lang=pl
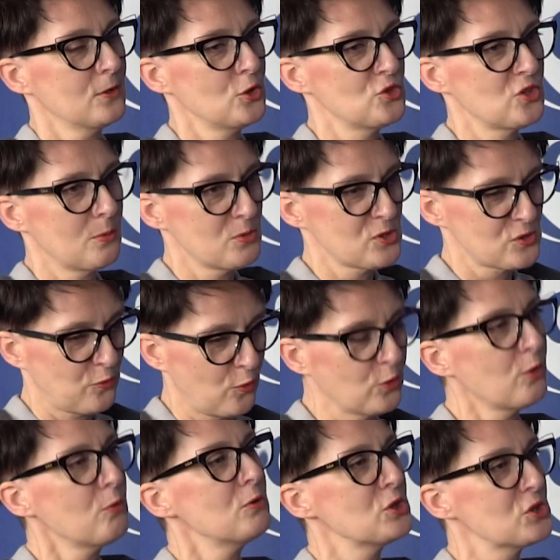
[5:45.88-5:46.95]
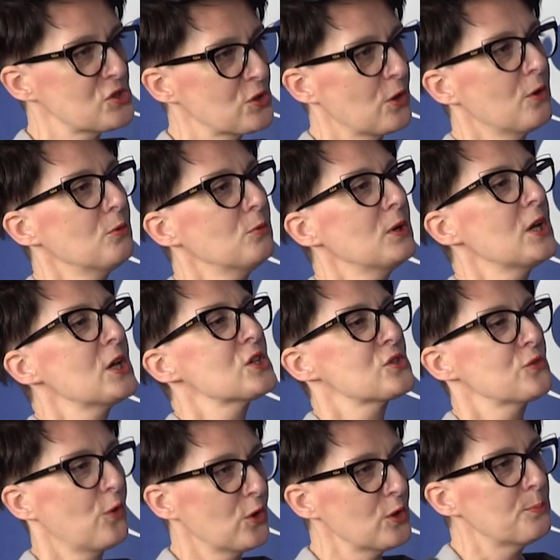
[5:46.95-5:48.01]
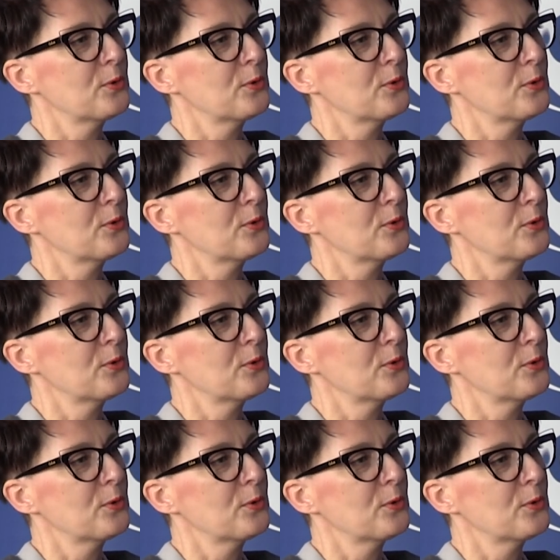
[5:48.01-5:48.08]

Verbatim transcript: idziemy swoją listą, swoim